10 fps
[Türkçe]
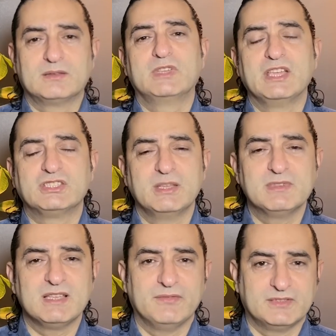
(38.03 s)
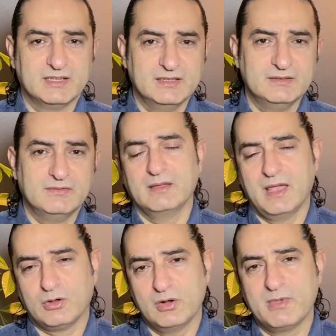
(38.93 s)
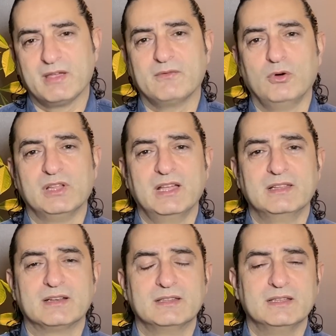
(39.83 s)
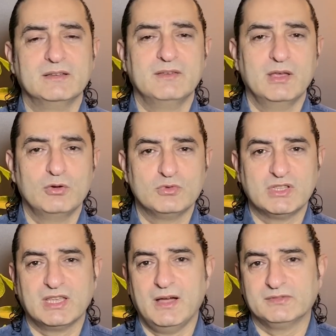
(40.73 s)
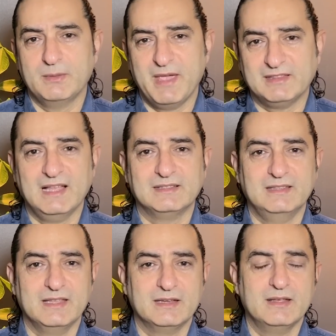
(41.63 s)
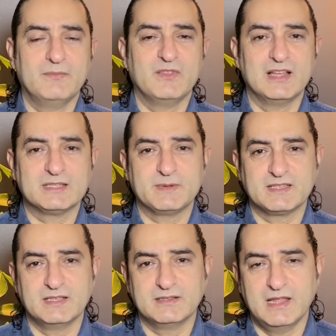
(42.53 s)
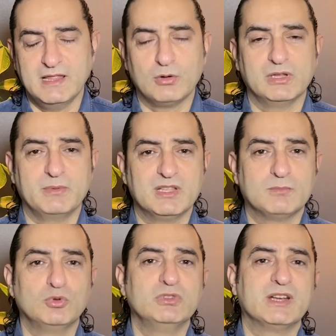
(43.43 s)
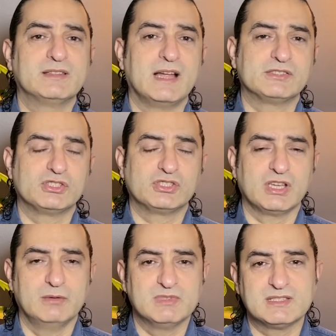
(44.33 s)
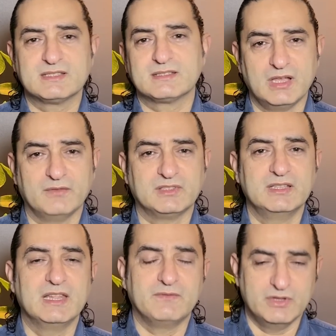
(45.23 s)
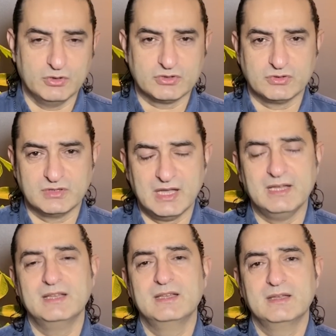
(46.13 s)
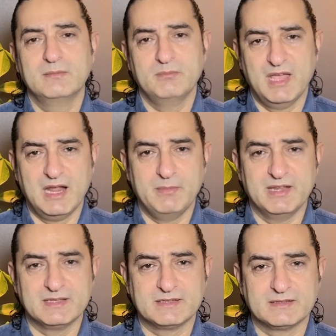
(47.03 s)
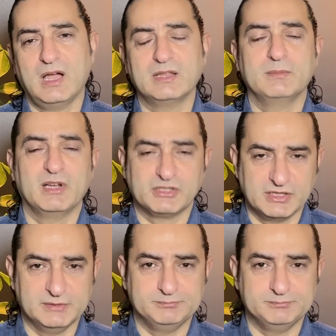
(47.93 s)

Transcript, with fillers: geçtiğimiz haftanın ekonomik olaylarını ve önümüzdeki hafta beklentileri, finans piyasaları neler olabilir bunları tartışacağımız haftanın ilk videosunda beraberiz. Hadi başlayalım.